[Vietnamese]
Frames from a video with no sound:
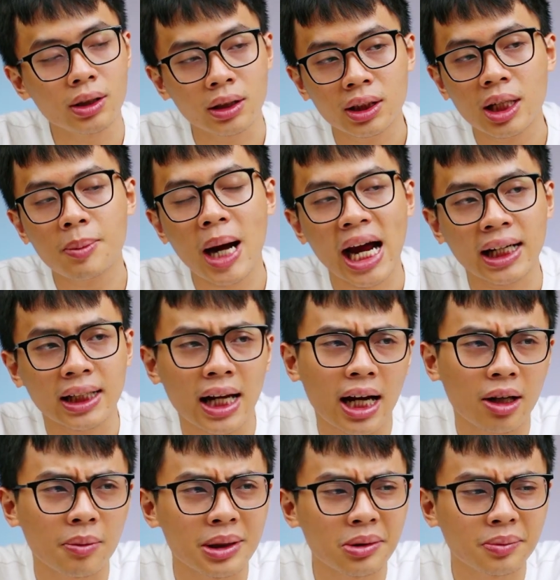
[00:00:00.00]
Những cái bạn
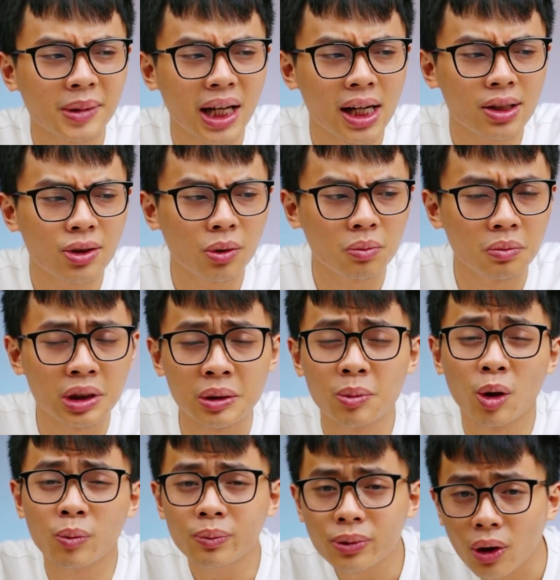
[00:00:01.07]
nào mà chúng ta dùng mười
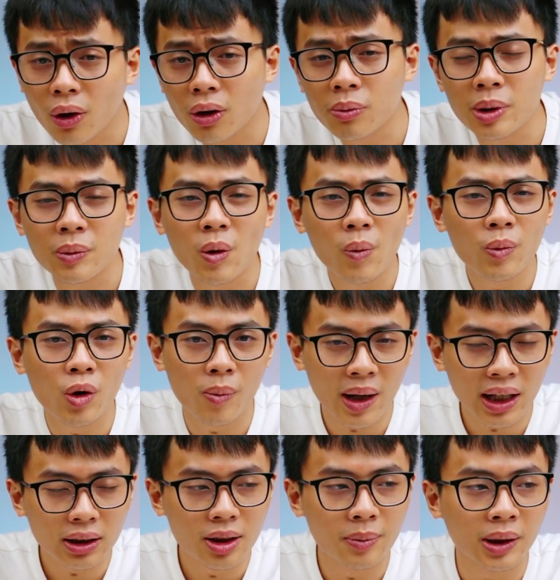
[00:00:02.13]
bốn Pro, mười bốn Pro
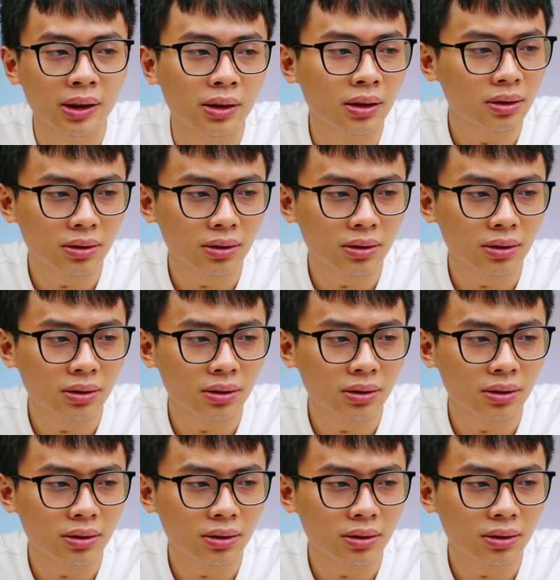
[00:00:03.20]
Max thì mình